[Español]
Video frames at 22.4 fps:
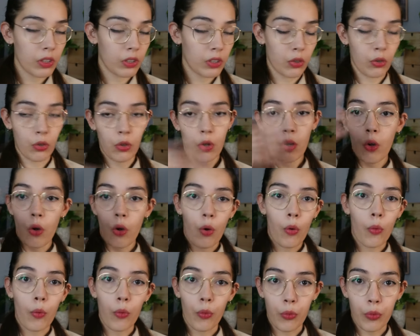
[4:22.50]
que son
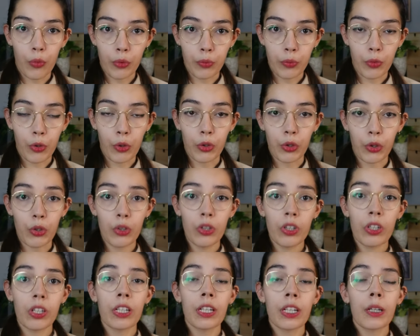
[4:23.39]
un
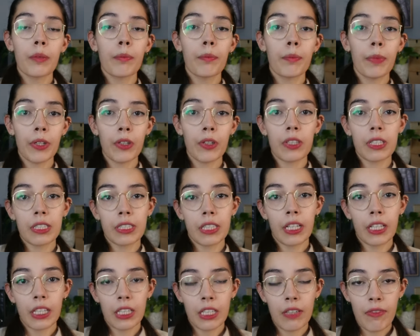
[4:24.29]
mogollón, pero que
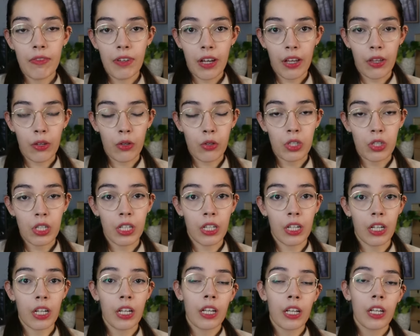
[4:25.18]
están clasificados en